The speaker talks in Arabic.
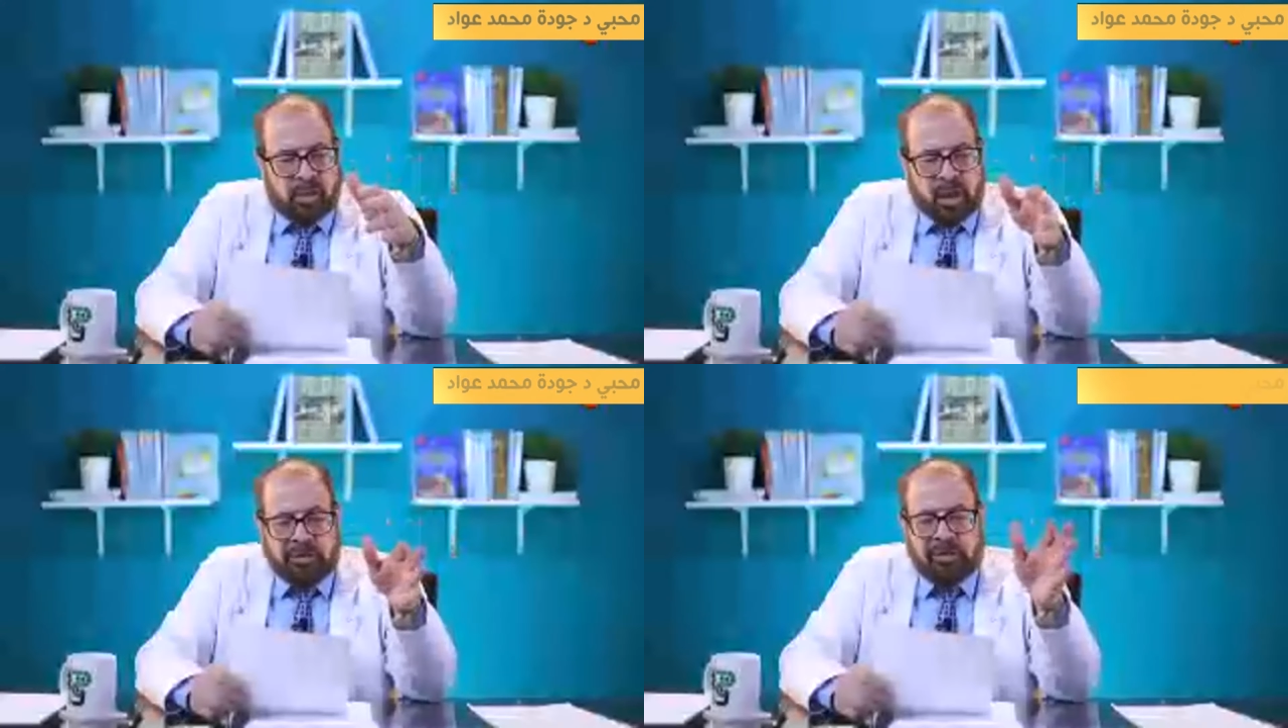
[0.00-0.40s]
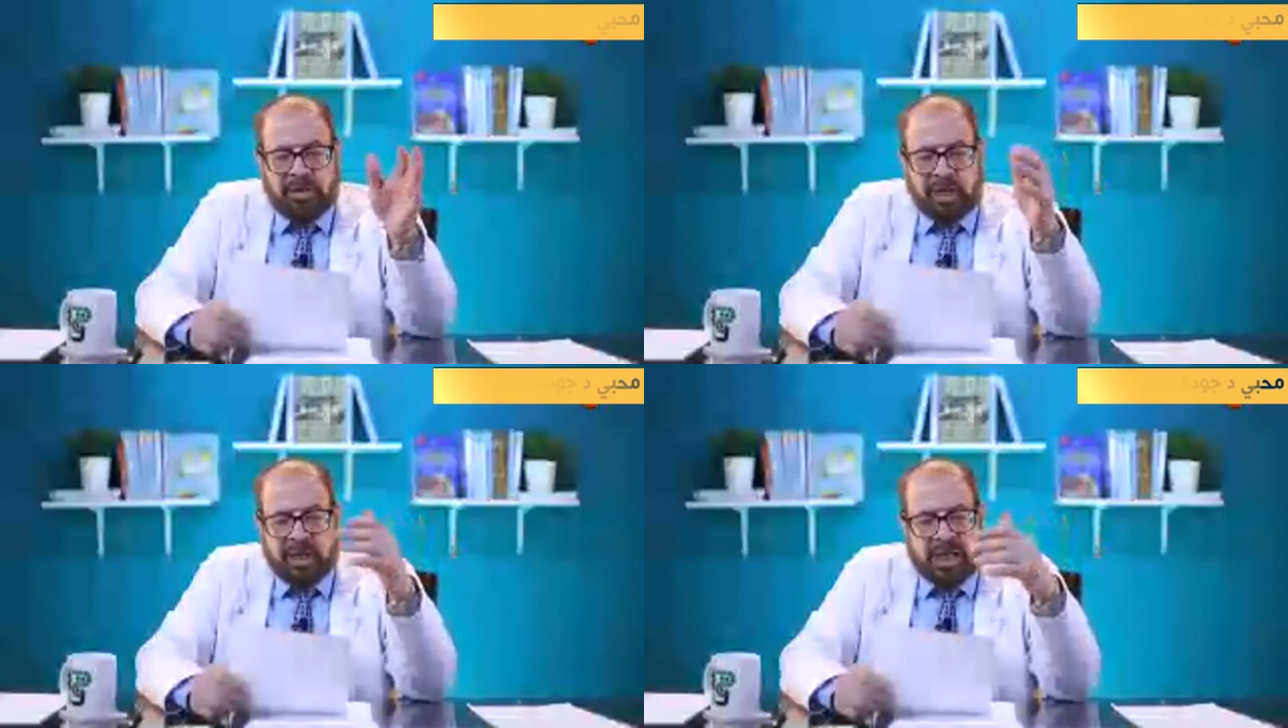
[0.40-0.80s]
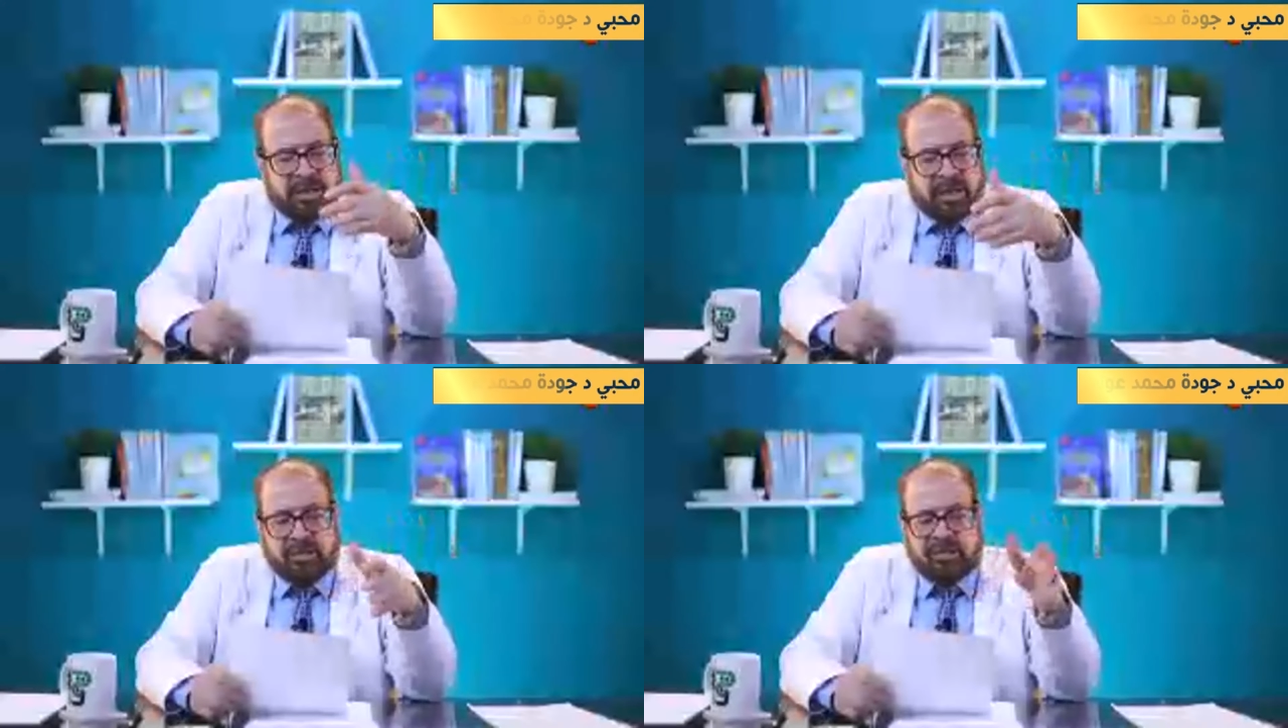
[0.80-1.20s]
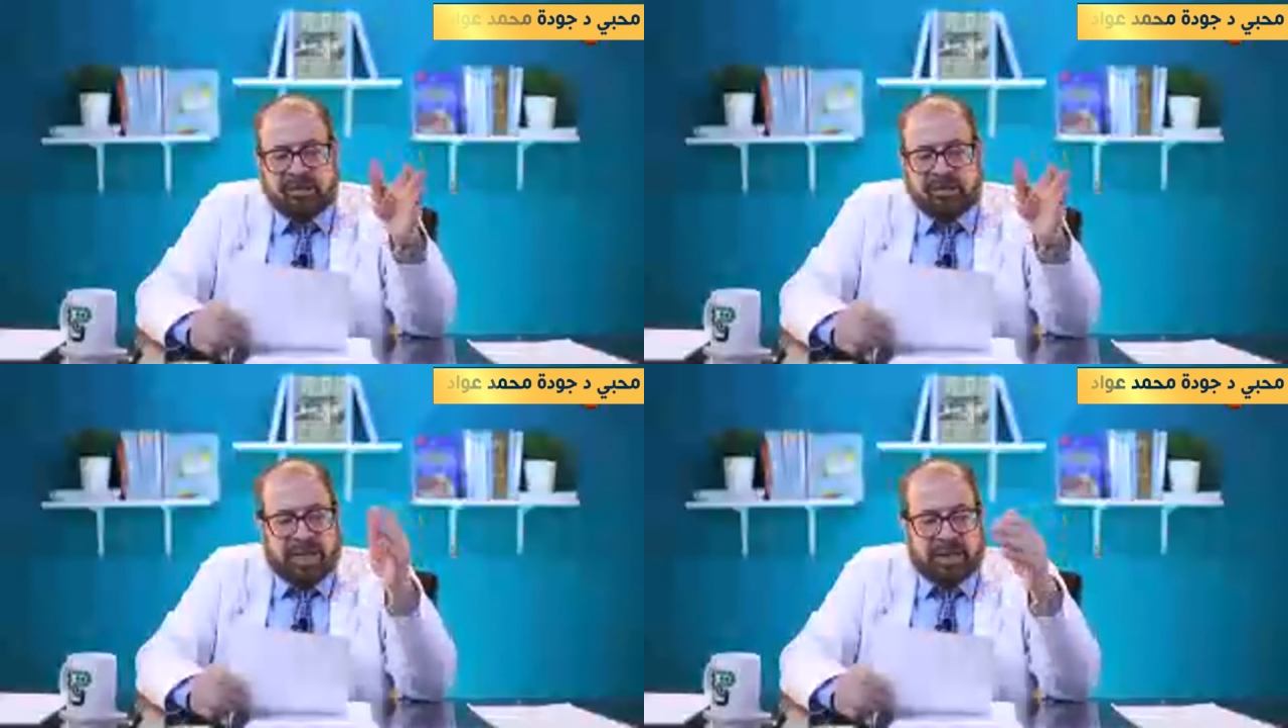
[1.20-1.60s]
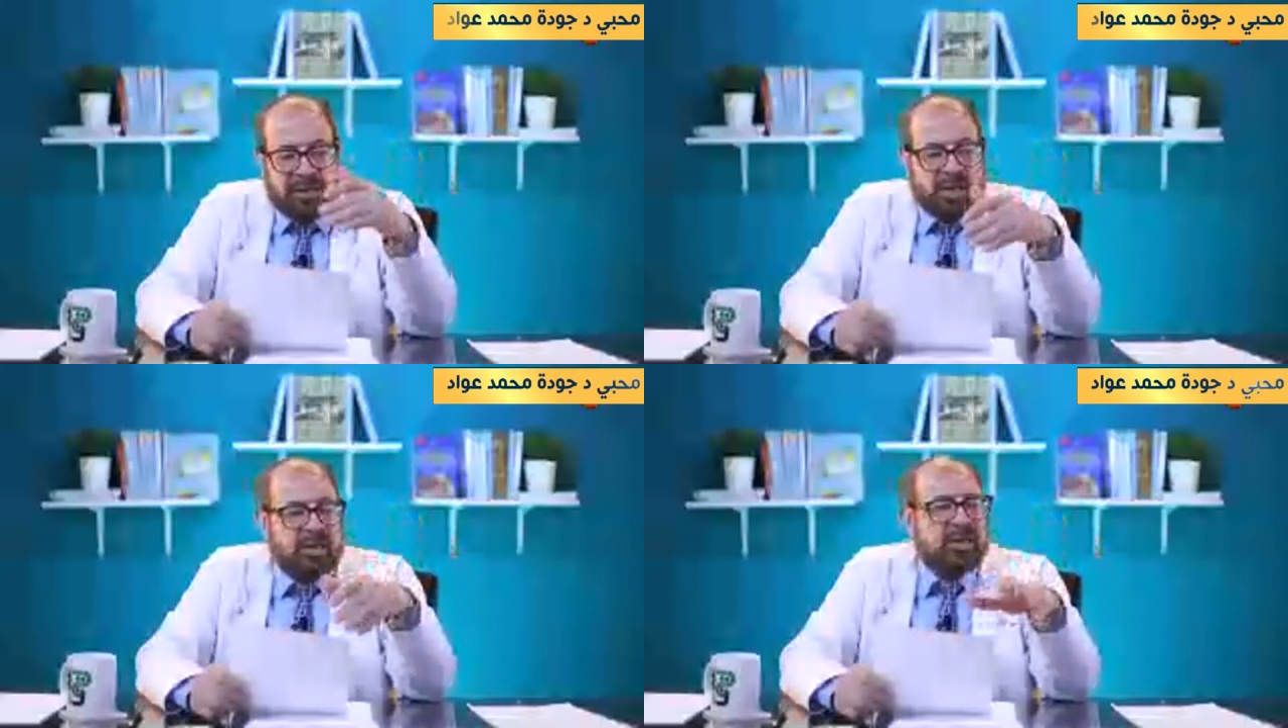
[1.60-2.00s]
نون فاميليال نون
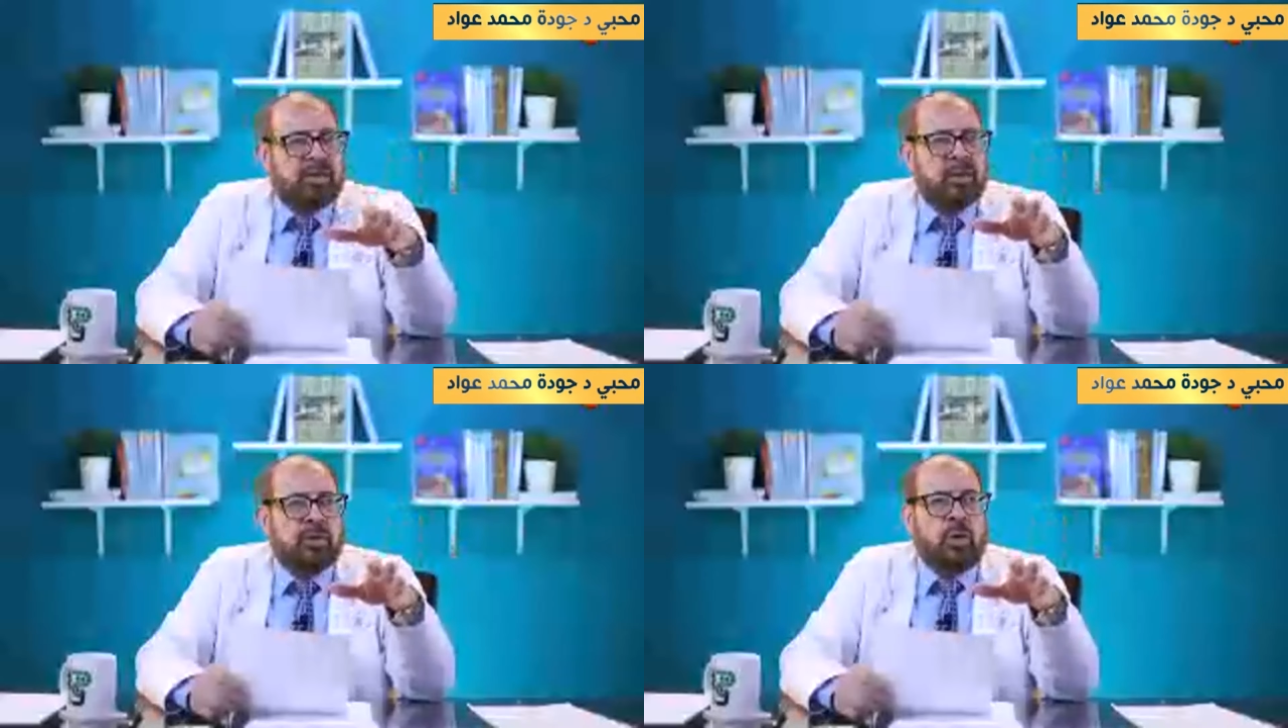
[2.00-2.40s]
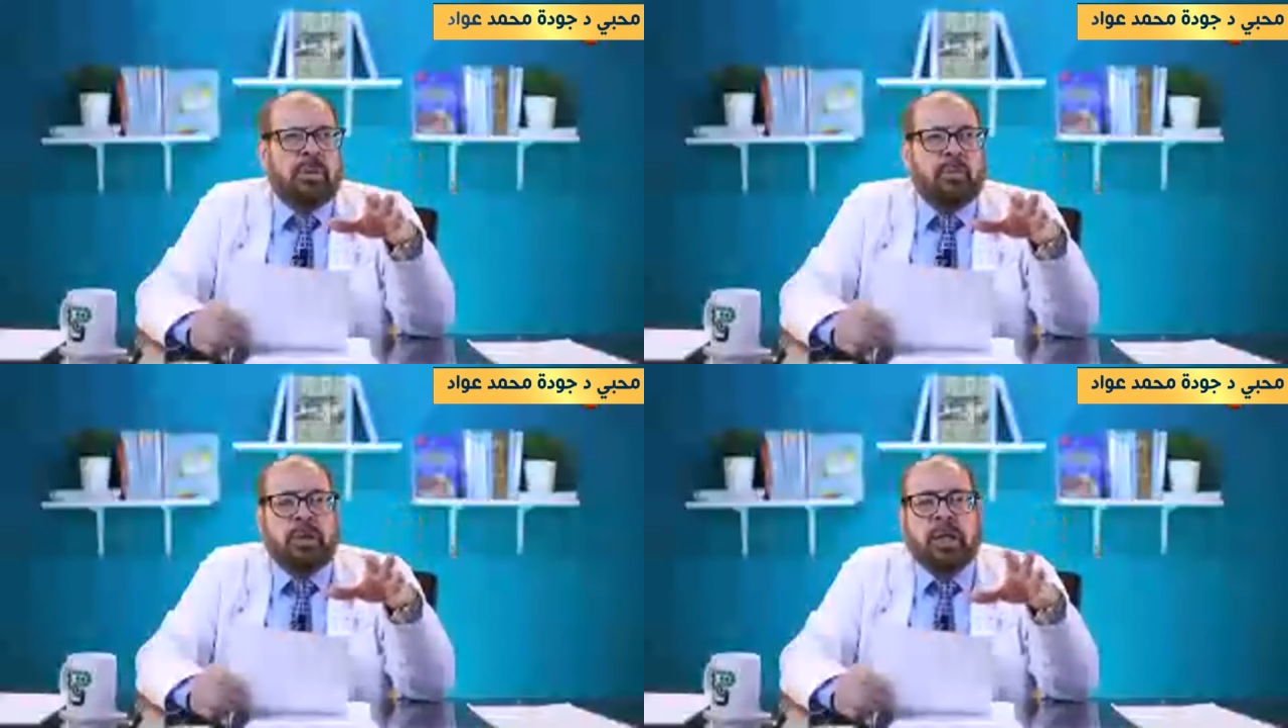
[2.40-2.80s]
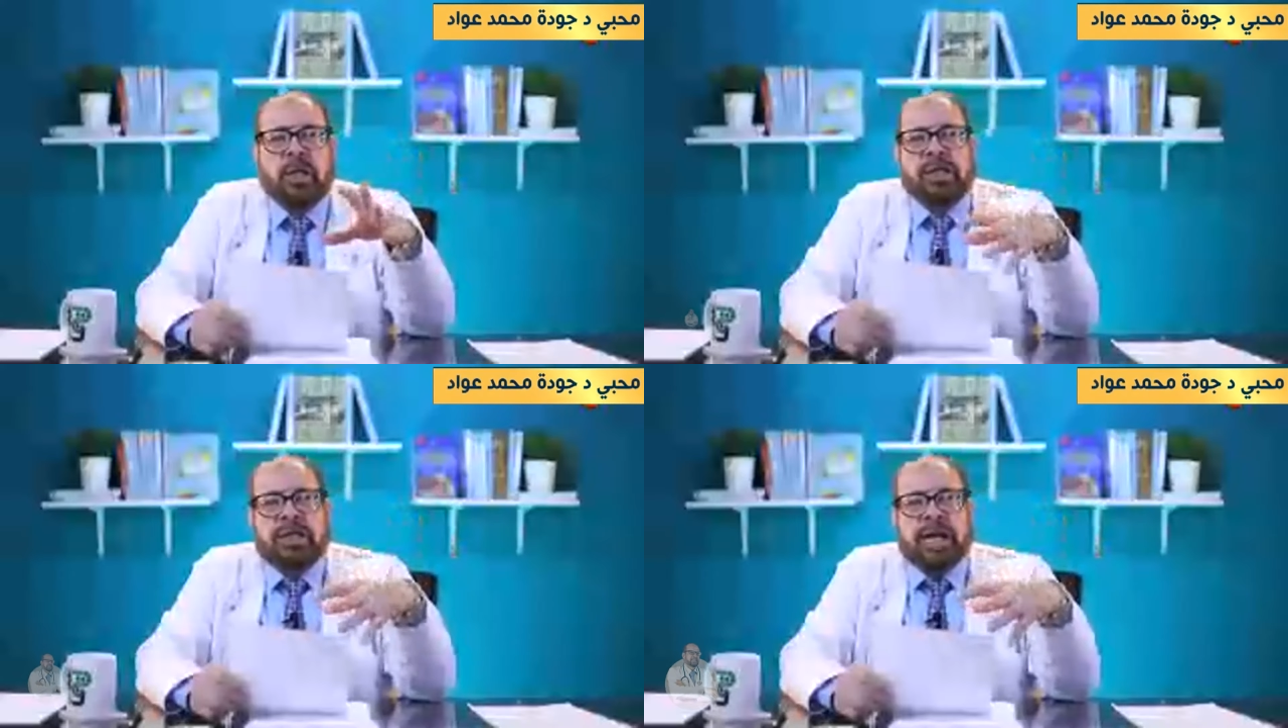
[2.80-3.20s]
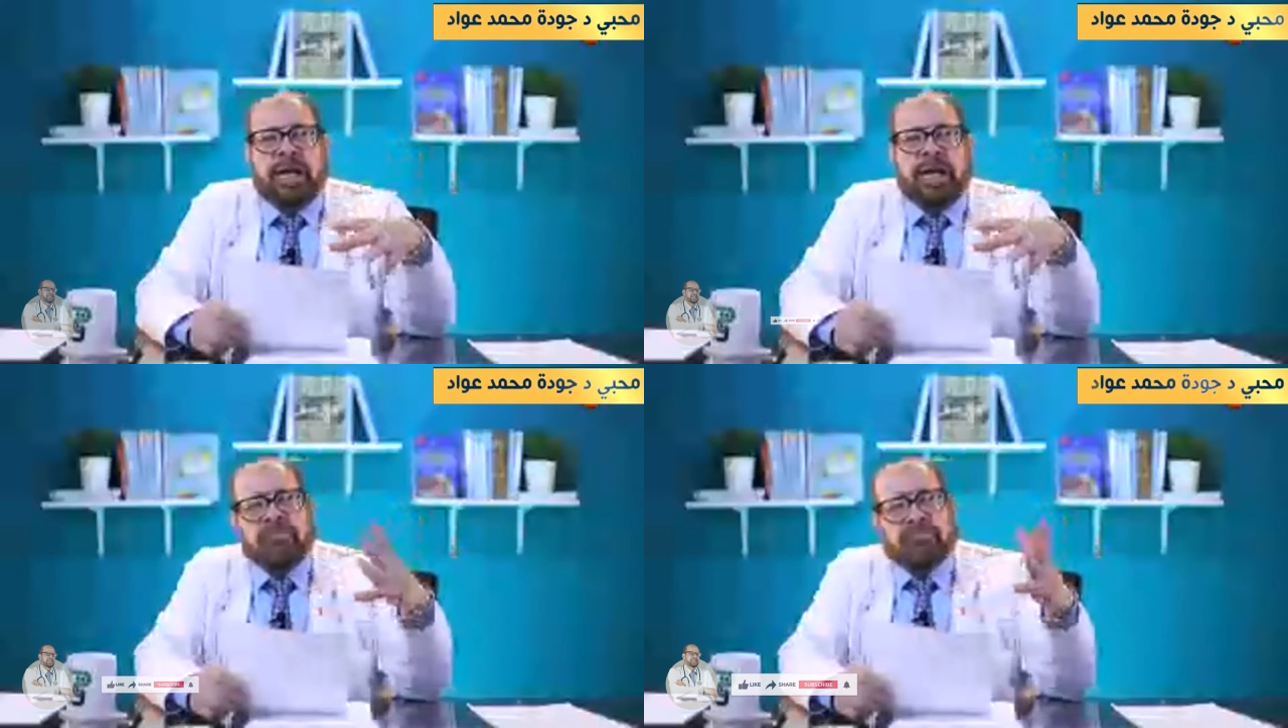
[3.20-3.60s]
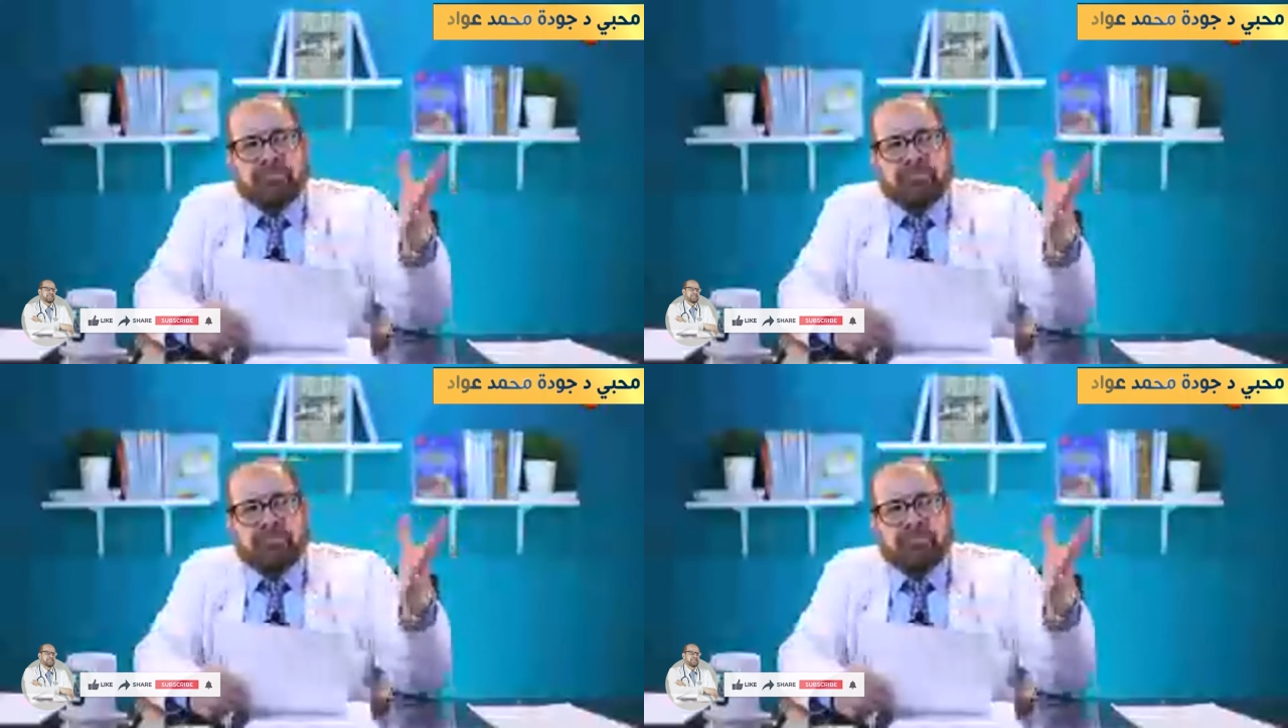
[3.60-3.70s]
فيتال نون كيورابل يعني